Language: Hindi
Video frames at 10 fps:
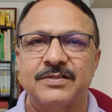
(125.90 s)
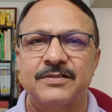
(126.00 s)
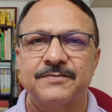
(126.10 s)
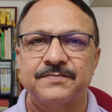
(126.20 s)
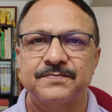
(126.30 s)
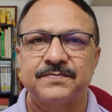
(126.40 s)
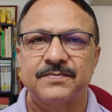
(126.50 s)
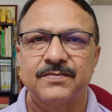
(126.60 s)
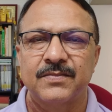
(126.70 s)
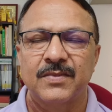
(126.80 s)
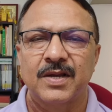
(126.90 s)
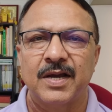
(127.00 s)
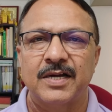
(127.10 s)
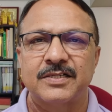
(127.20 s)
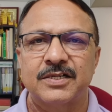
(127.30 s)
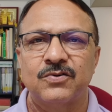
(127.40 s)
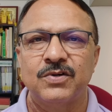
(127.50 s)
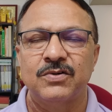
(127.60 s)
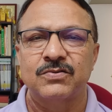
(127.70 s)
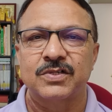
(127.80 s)
दीजिए ऐसे
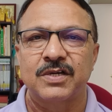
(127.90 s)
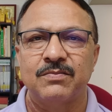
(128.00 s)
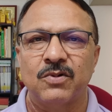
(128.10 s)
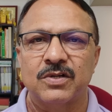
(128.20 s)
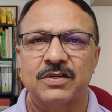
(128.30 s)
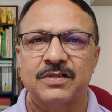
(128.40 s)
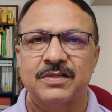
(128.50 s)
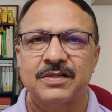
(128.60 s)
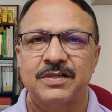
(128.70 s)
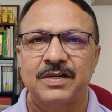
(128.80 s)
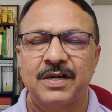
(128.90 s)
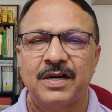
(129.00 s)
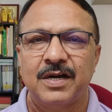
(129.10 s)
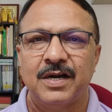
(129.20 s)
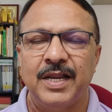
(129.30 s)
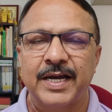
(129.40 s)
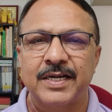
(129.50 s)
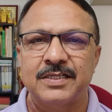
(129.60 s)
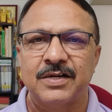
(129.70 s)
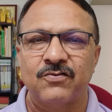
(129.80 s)
हुई उसकी मौत
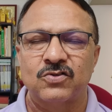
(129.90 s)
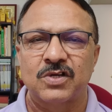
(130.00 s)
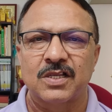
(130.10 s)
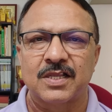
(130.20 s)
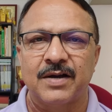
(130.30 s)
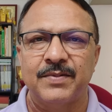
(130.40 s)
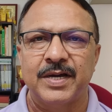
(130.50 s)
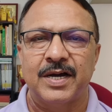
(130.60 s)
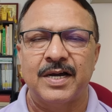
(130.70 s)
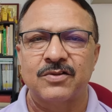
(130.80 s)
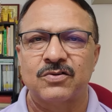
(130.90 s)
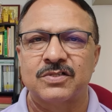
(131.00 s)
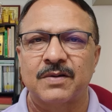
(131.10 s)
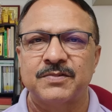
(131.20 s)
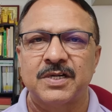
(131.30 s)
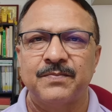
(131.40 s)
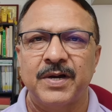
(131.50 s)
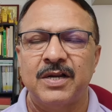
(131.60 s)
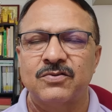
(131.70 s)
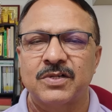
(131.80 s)
लेकिन जब वो सत्ता में आया तो सबसे
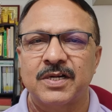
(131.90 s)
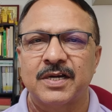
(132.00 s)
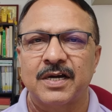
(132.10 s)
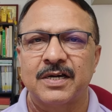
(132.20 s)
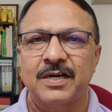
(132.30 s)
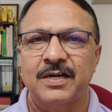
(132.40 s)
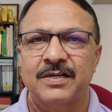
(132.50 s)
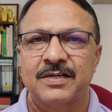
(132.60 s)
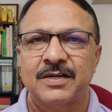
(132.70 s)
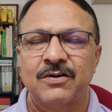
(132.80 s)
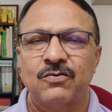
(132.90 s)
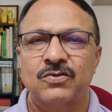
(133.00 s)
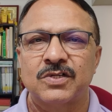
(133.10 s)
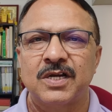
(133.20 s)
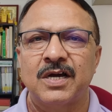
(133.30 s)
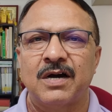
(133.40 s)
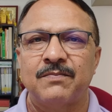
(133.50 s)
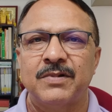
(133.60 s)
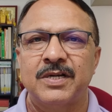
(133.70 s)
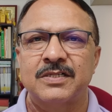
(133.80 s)
पहले उसने क्या किया उसने
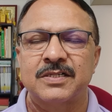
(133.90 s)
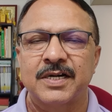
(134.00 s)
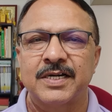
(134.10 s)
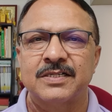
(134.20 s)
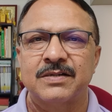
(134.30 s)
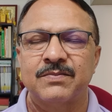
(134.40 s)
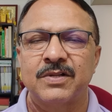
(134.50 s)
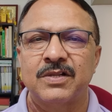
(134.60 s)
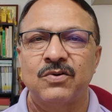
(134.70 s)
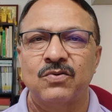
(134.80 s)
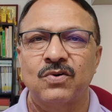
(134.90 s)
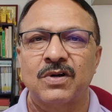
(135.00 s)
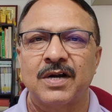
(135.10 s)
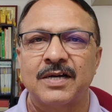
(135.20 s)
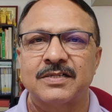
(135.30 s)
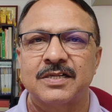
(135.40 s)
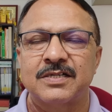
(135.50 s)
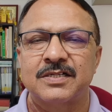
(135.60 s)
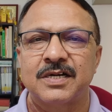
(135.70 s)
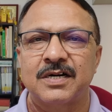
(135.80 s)
अपने सगे संबंधियों को
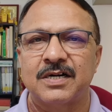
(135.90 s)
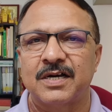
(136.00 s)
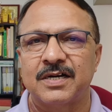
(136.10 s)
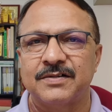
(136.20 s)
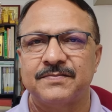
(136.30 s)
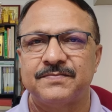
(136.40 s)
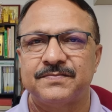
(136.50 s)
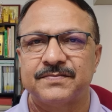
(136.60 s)
रास्ते से हटाया